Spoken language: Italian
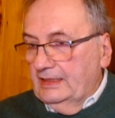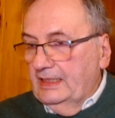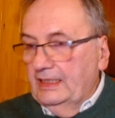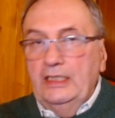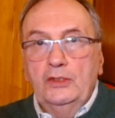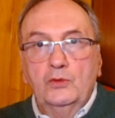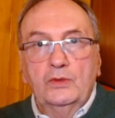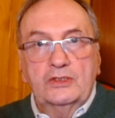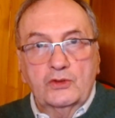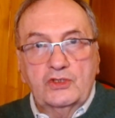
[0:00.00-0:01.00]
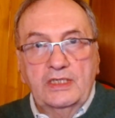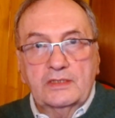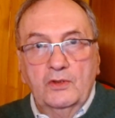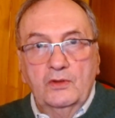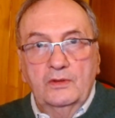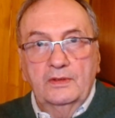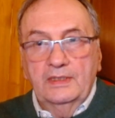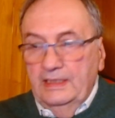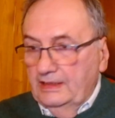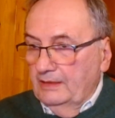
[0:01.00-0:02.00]
che in un esorcismo
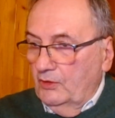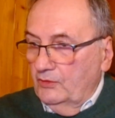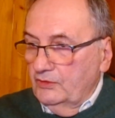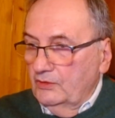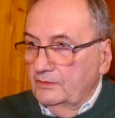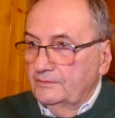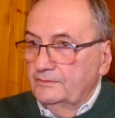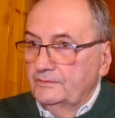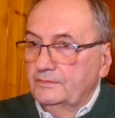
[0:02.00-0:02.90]
il demonio,